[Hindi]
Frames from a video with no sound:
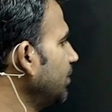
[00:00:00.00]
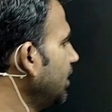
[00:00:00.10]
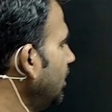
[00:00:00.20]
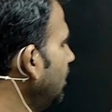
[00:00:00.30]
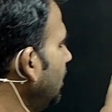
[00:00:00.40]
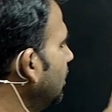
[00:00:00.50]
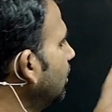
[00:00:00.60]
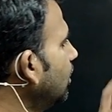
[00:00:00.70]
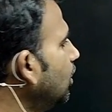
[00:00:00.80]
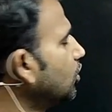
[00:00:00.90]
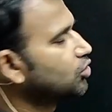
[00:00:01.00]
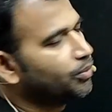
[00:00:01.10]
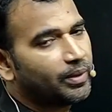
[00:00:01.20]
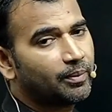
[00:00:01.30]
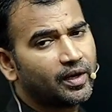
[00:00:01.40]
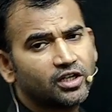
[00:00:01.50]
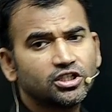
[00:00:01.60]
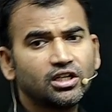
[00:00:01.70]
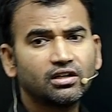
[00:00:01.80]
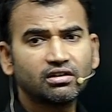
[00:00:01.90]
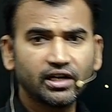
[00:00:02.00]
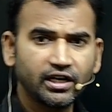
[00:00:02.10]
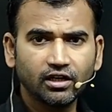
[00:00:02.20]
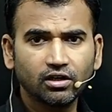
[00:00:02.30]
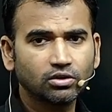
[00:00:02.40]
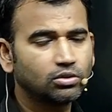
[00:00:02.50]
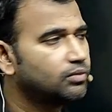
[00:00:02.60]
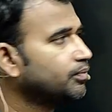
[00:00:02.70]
के अंदर सो प्रिपरेशन रेडी कर दो